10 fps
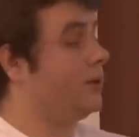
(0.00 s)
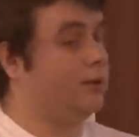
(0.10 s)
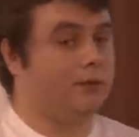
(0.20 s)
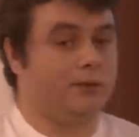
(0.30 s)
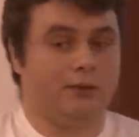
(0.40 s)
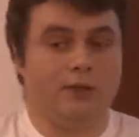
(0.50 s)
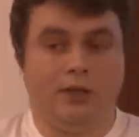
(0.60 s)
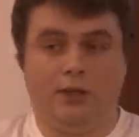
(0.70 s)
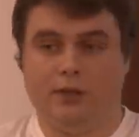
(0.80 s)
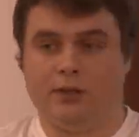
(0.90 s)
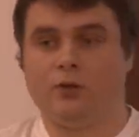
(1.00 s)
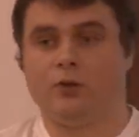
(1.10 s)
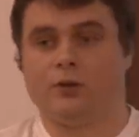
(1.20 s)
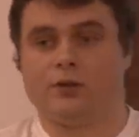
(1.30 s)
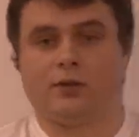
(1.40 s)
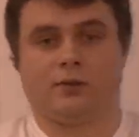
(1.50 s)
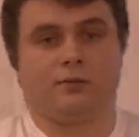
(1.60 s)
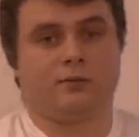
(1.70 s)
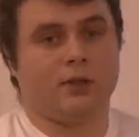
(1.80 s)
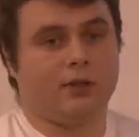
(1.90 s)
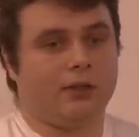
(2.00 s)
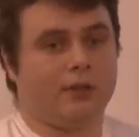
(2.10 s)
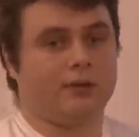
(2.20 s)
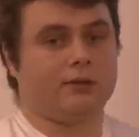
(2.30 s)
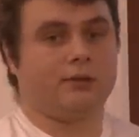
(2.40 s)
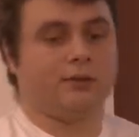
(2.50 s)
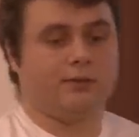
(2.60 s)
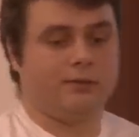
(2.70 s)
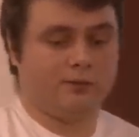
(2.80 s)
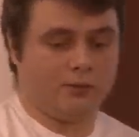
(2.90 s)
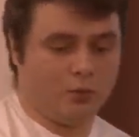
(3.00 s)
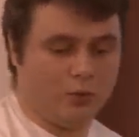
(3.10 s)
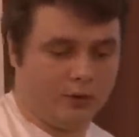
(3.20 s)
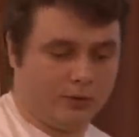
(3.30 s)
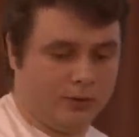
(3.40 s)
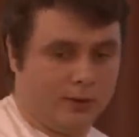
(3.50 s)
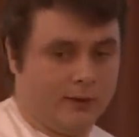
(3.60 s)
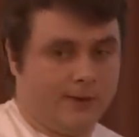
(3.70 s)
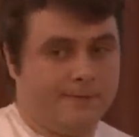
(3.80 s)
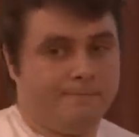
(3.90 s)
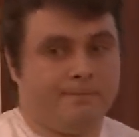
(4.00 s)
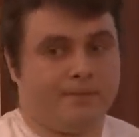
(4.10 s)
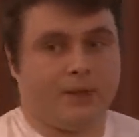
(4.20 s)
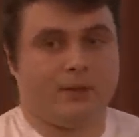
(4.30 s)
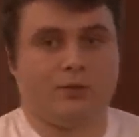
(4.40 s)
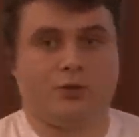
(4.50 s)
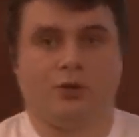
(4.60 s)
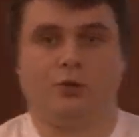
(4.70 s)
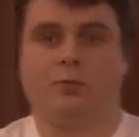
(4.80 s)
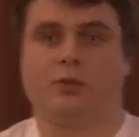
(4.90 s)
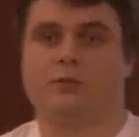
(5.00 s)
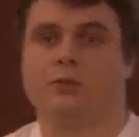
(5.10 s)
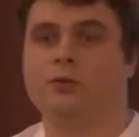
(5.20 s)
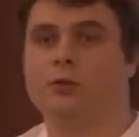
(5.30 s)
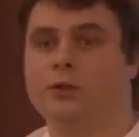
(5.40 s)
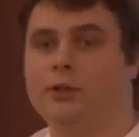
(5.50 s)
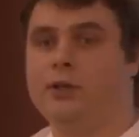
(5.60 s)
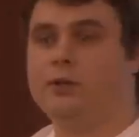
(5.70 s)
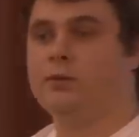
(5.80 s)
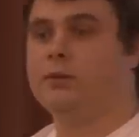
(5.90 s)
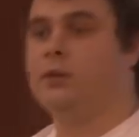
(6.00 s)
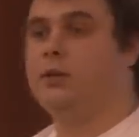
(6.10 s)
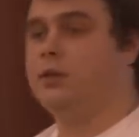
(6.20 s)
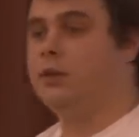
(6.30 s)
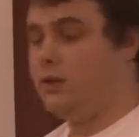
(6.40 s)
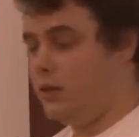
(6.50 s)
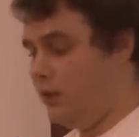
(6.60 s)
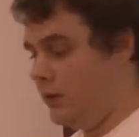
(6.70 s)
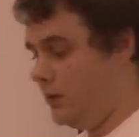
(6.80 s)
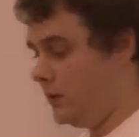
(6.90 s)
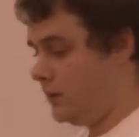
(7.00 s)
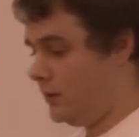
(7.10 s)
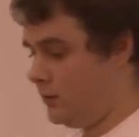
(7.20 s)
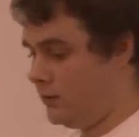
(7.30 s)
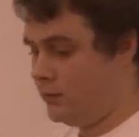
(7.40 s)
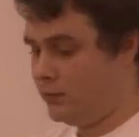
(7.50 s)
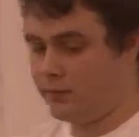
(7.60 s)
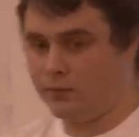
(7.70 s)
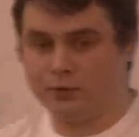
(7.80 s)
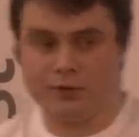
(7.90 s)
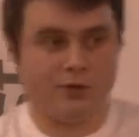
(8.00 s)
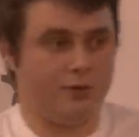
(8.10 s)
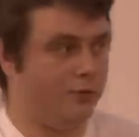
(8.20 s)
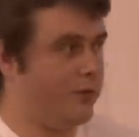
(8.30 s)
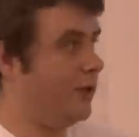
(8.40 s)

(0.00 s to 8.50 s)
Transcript: Э, и голос, так как э, Google очень любит свой Google Now, и очень его